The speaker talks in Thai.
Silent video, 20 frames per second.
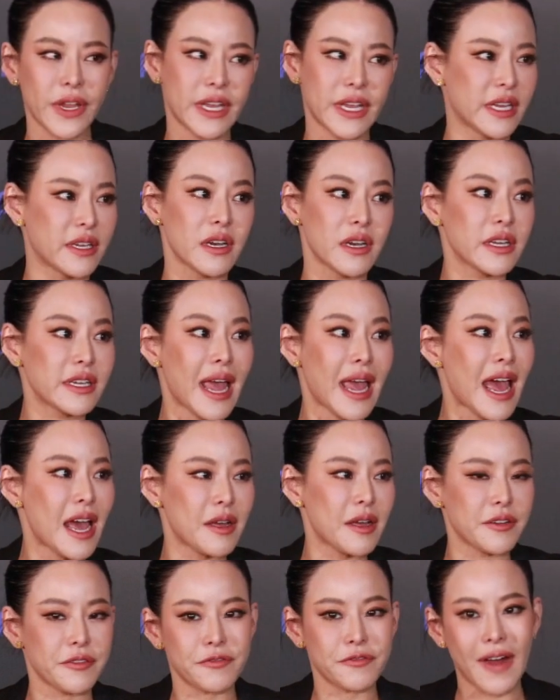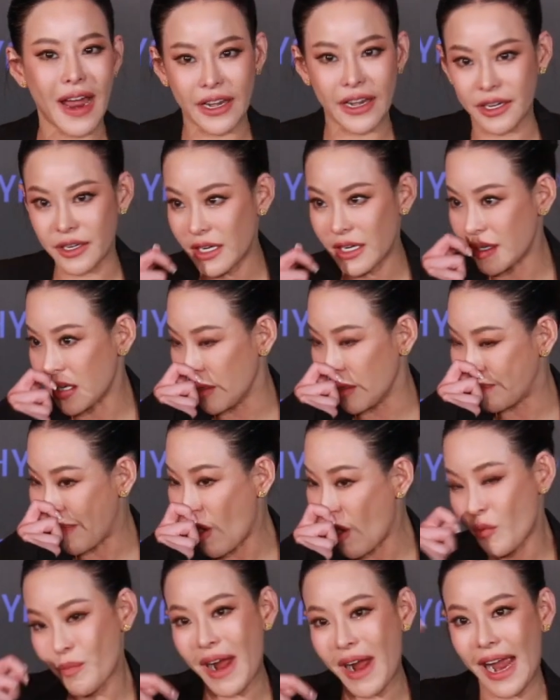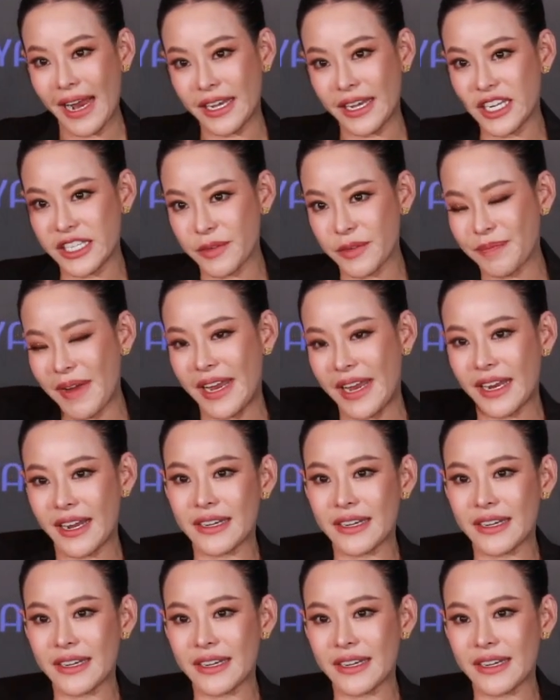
อีกเยอะแยะฝันหรือเป้าหมายที่จะไป